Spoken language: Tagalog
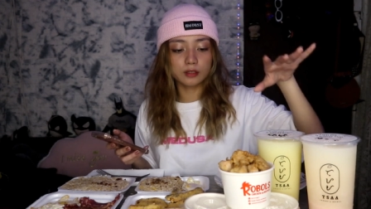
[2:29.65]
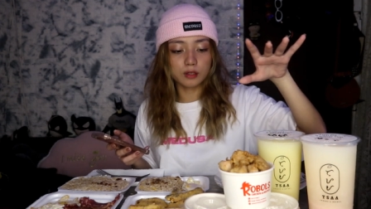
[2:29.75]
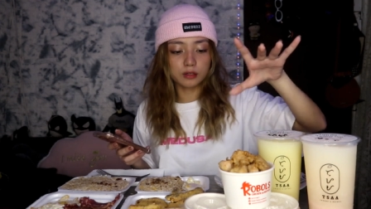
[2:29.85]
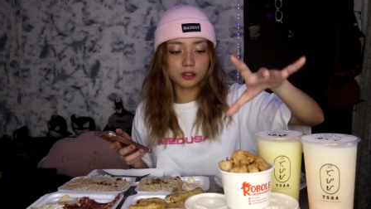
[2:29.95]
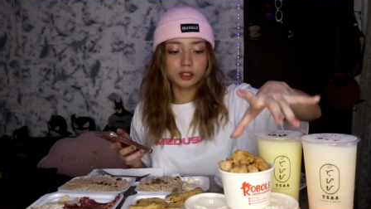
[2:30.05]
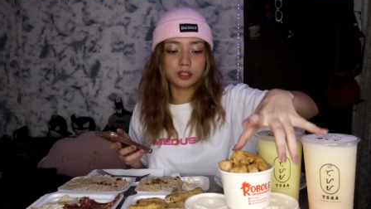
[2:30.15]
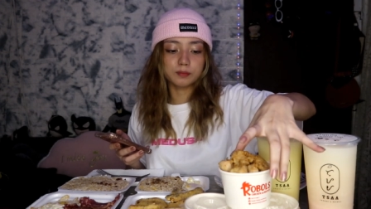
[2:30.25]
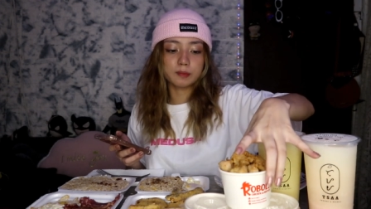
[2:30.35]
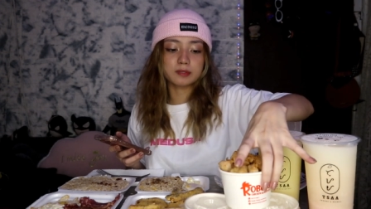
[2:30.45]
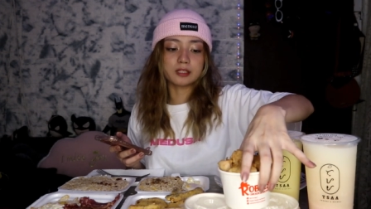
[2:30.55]
itong
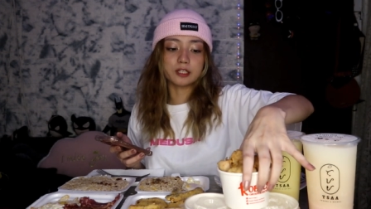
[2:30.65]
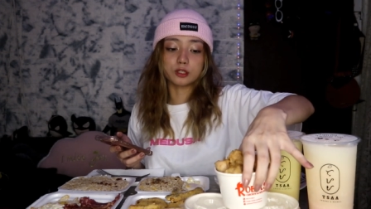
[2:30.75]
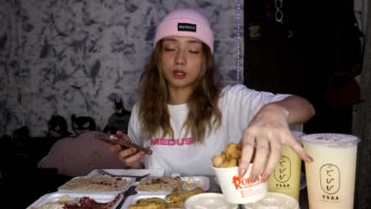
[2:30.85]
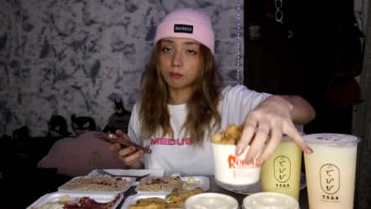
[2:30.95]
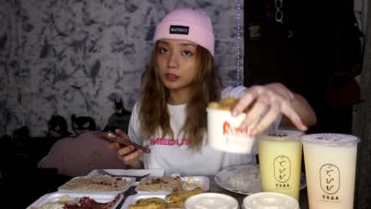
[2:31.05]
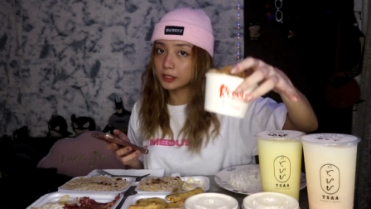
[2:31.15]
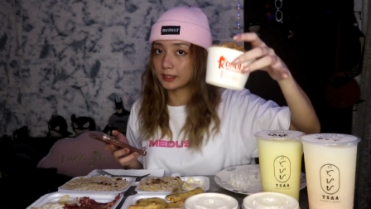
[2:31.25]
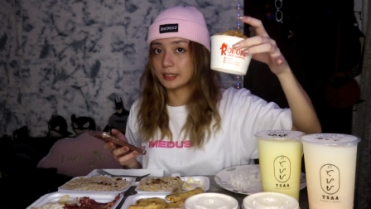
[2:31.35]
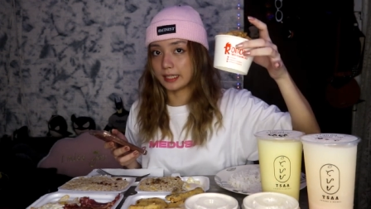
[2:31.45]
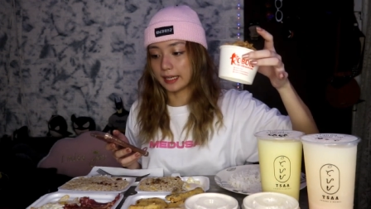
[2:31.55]
chicken pops nila, yung
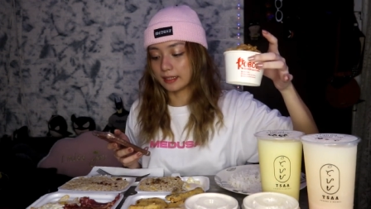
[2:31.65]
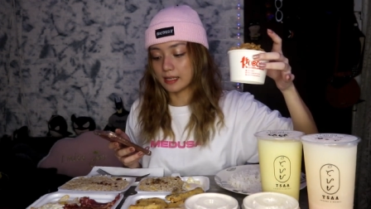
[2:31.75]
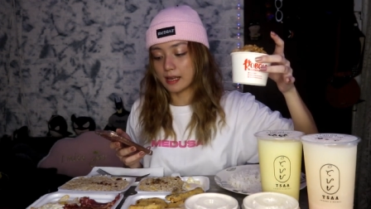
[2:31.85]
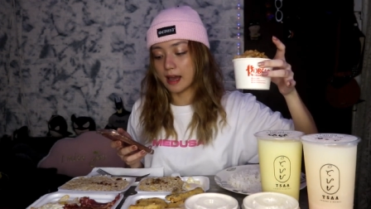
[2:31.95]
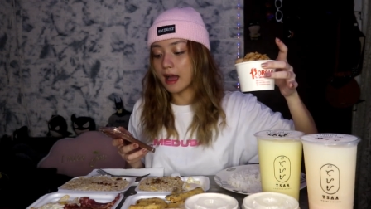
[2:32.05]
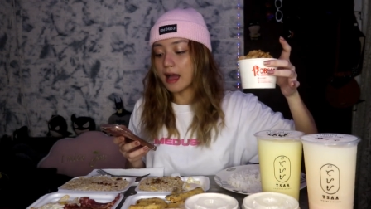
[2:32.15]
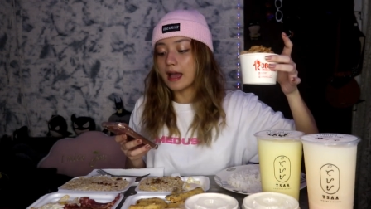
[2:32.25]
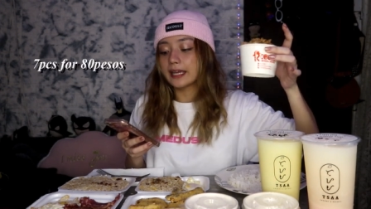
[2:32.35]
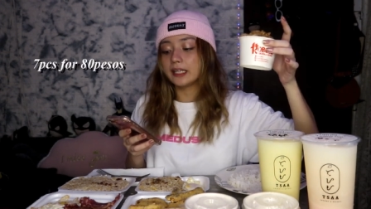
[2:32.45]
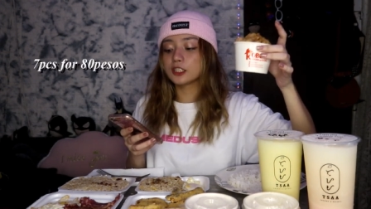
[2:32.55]
Rubbles chicken nila,
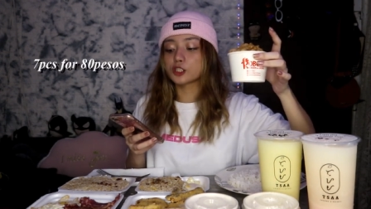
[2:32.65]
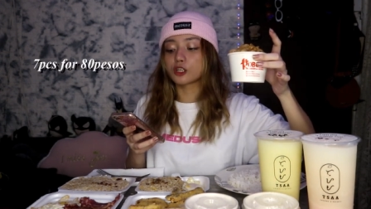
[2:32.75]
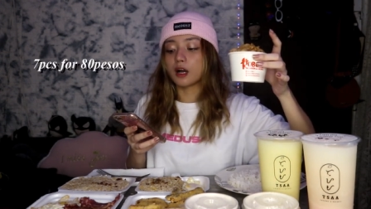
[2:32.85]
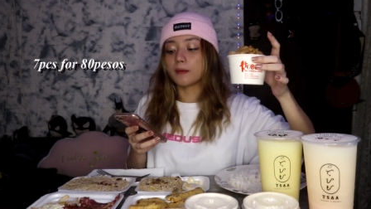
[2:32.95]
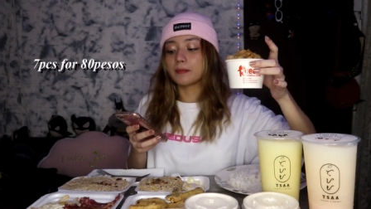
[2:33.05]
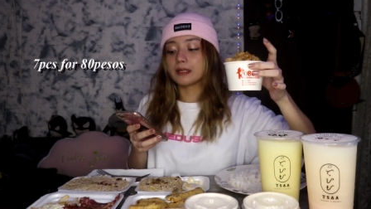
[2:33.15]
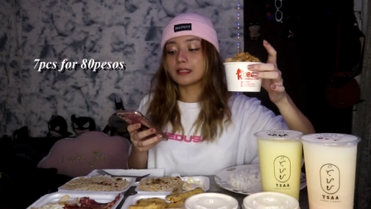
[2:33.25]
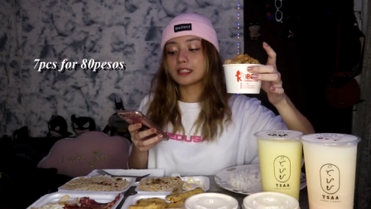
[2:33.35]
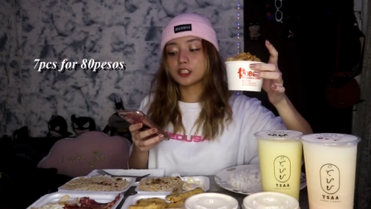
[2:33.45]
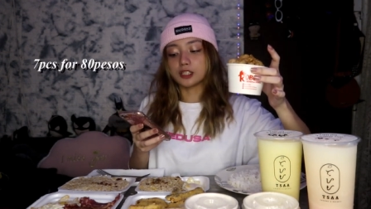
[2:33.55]
each cup
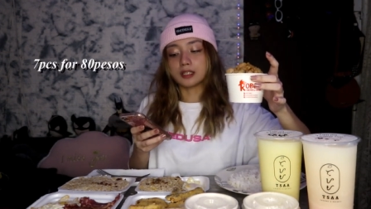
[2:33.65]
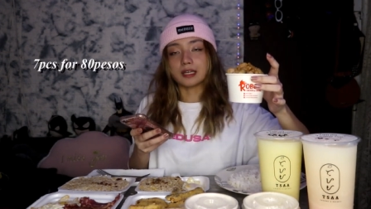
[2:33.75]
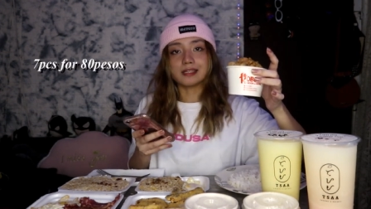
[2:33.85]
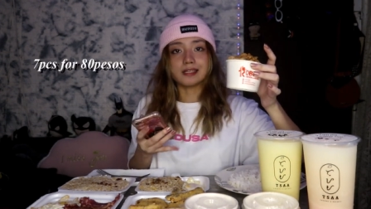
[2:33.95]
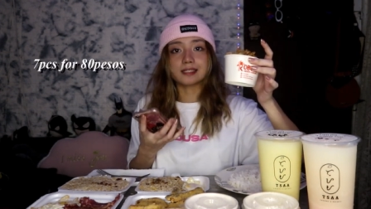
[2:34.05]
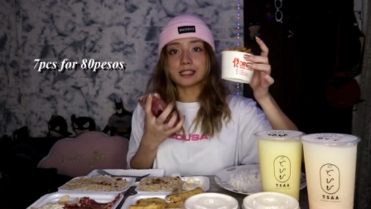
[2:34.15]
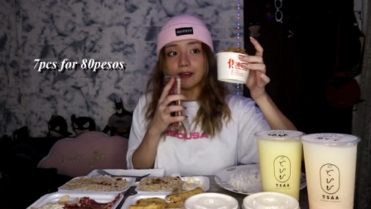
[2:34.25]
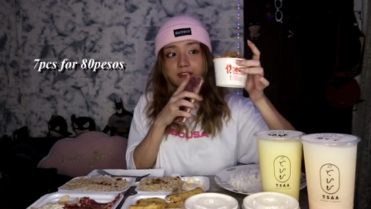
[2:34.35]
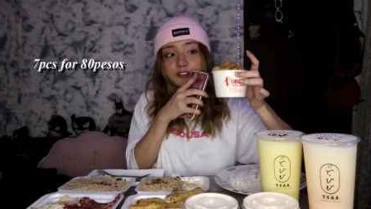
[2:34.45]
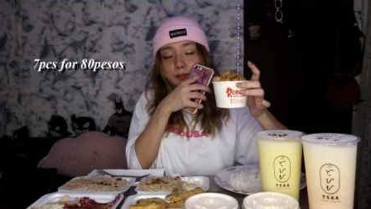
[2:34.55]
ng chicken is
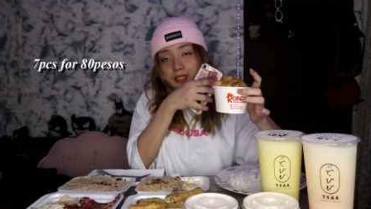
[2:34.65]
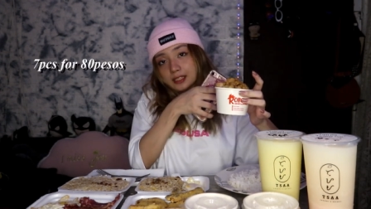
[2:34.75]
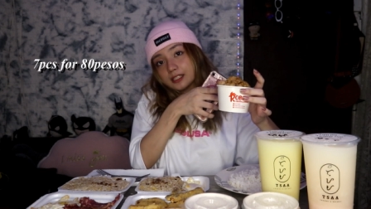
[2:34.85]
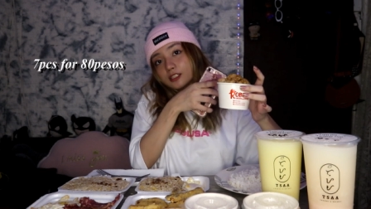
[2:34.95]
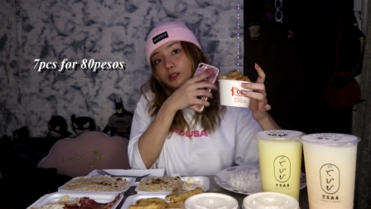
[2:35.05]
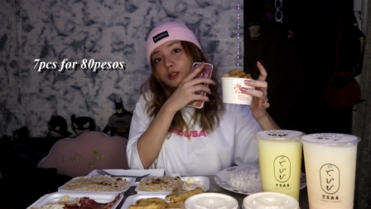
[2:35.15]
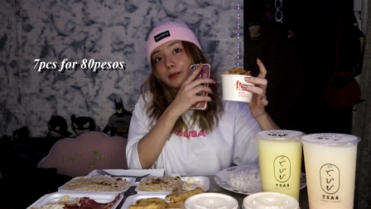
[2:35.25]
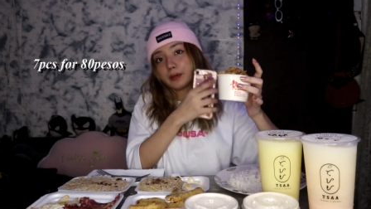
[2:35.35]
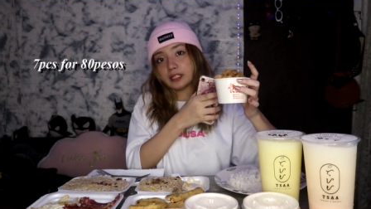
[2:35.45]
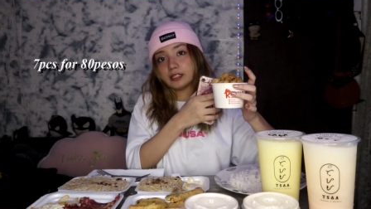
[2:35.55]
7 pieces yung
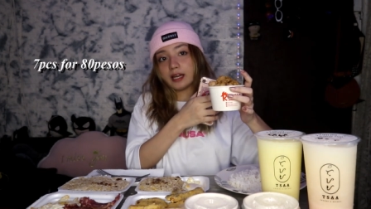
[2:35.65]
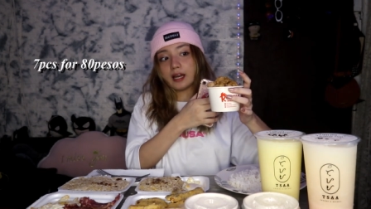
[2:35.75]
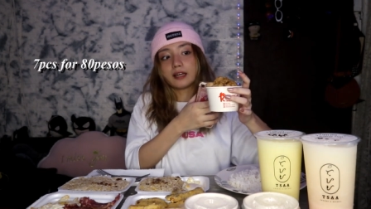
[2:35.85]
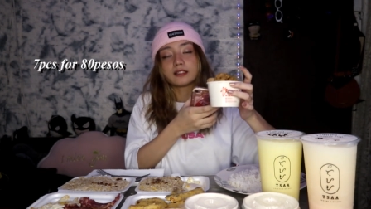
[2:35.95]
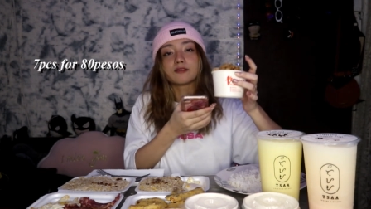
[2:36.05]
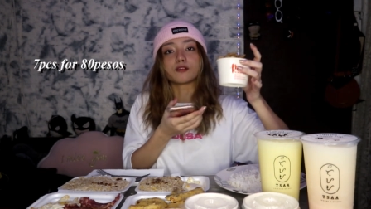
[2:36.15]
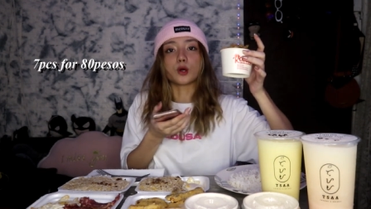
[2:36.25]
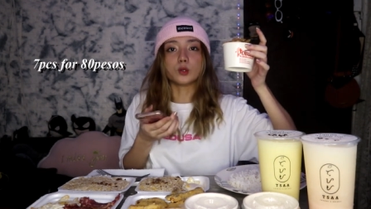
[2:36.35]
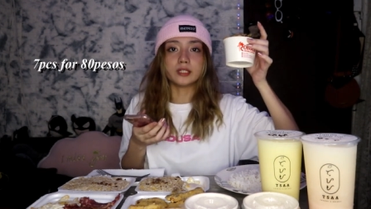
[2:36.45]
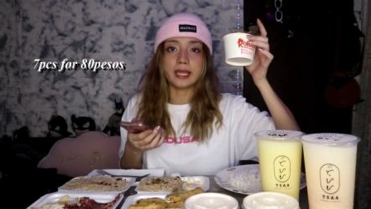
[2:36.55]
laman niya
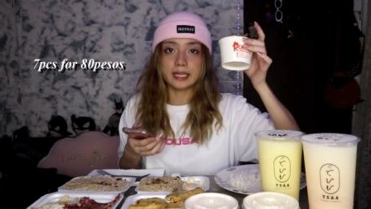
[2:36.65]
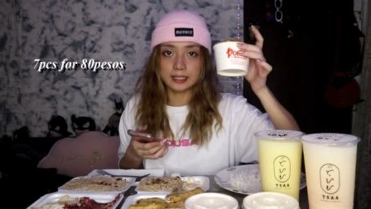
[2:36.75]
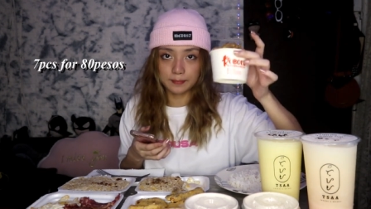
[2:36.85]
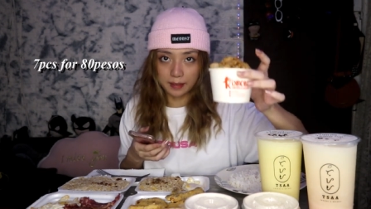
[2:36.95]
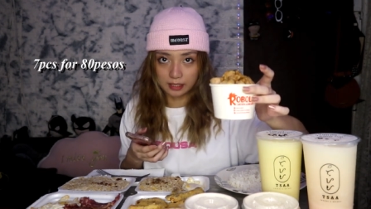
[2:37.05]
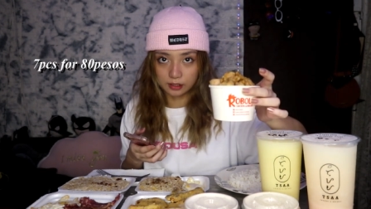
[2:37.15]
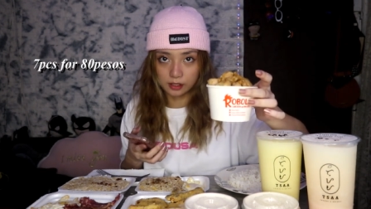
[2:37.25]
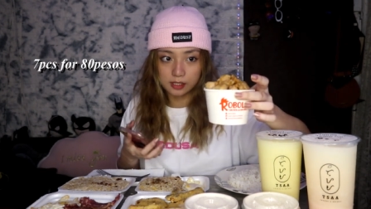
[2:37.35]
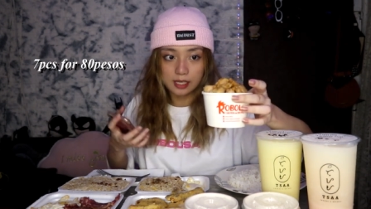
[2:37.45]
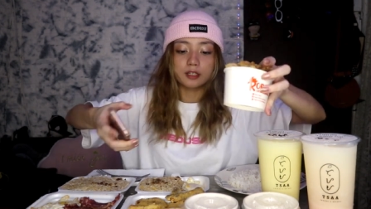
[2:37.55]
for only 80
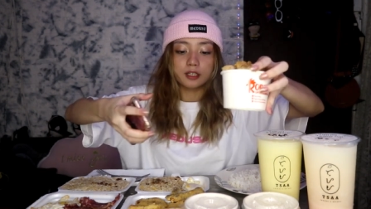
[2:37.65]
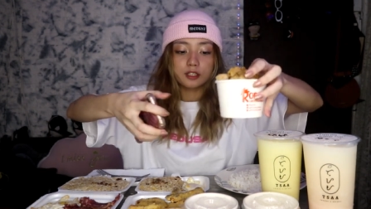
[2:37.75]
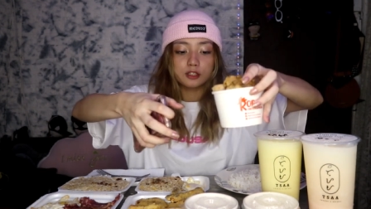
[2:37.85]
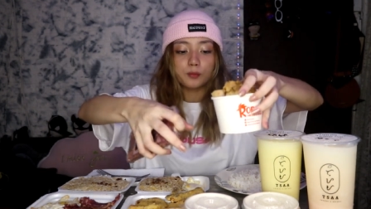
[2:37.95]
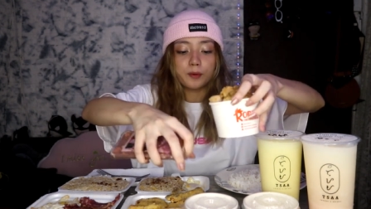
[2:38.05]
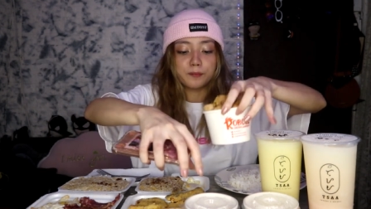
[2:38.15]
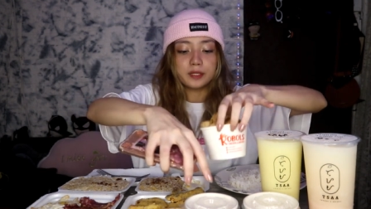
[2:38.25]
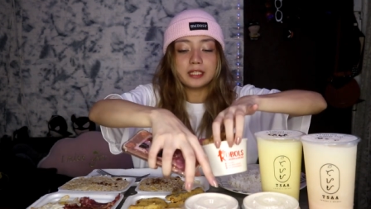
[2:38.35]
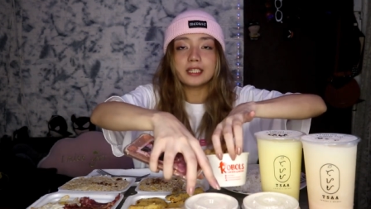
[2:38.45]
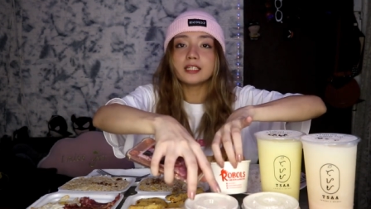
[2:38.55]
pesos. So, may,
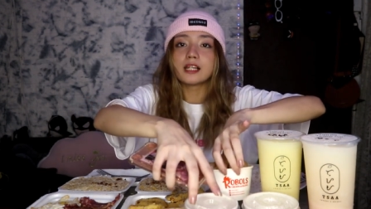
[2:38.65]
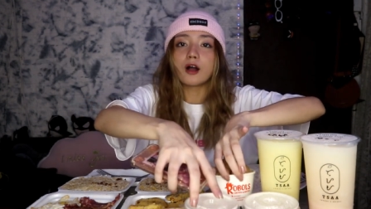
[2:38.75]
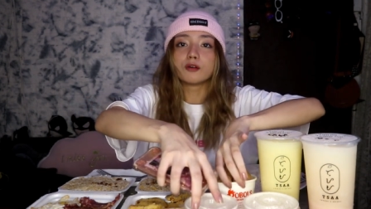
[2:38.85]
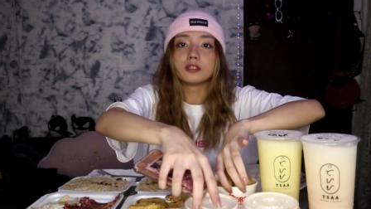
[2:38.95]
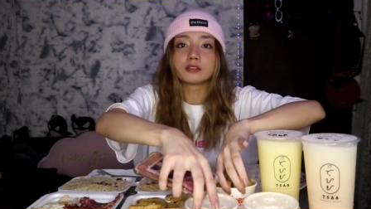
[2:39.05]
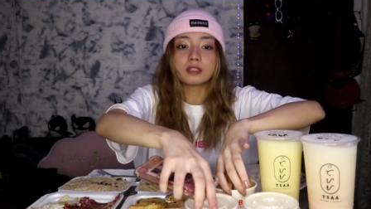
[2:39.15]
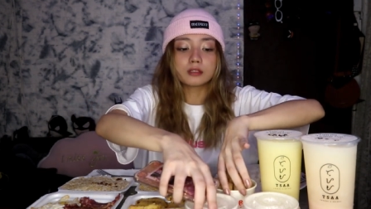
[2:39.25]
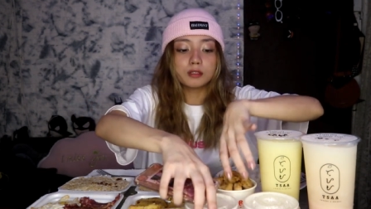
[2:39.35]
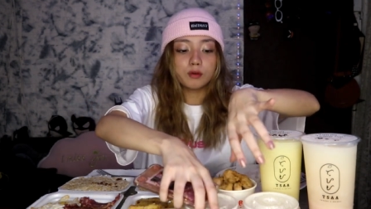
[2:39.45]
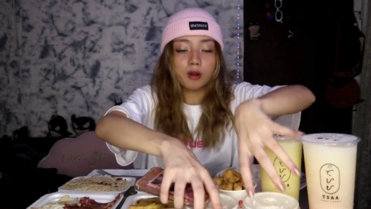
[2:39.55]
binigyan nila ako ng
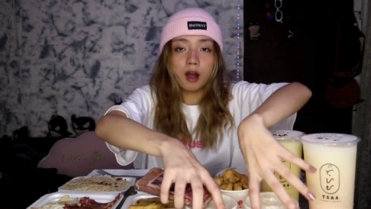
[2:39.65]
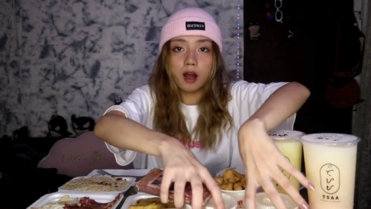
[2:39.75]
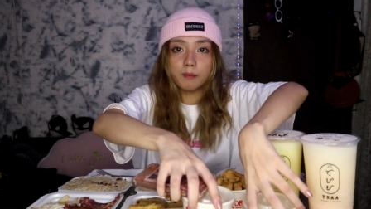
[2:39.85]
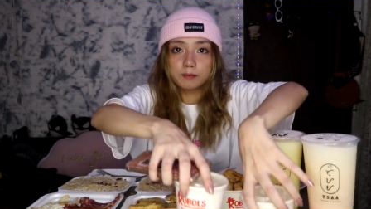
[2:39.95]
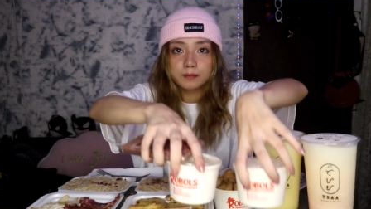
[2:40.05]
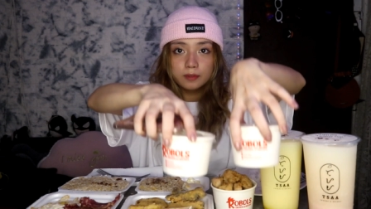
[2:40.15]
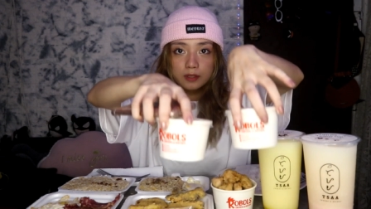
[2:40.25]
tatlong cup